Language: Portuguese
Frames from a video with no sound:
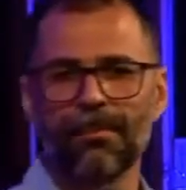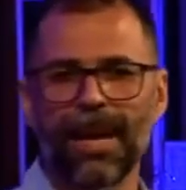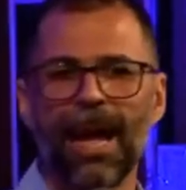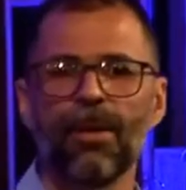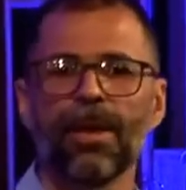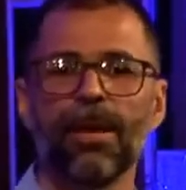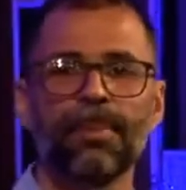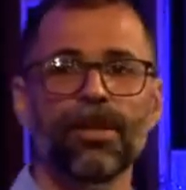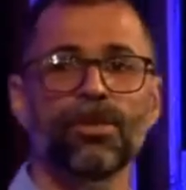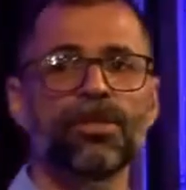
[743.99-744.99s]
Para o quê?
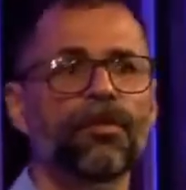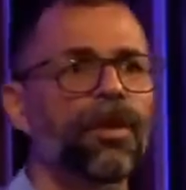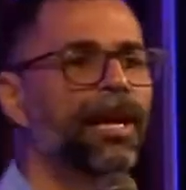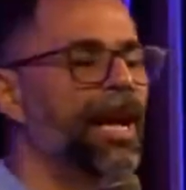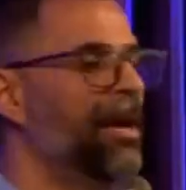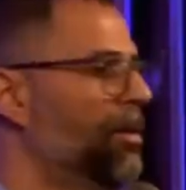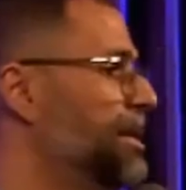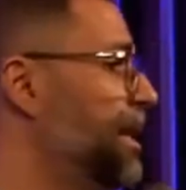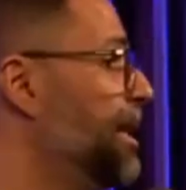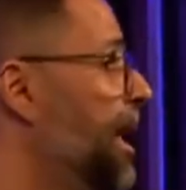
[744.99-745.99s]
Para justificar a
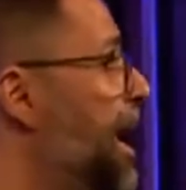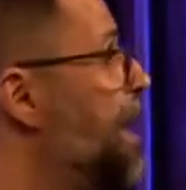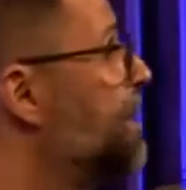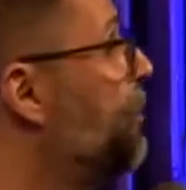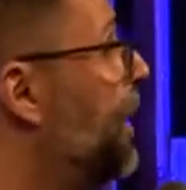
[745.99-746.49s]
nossa inércia,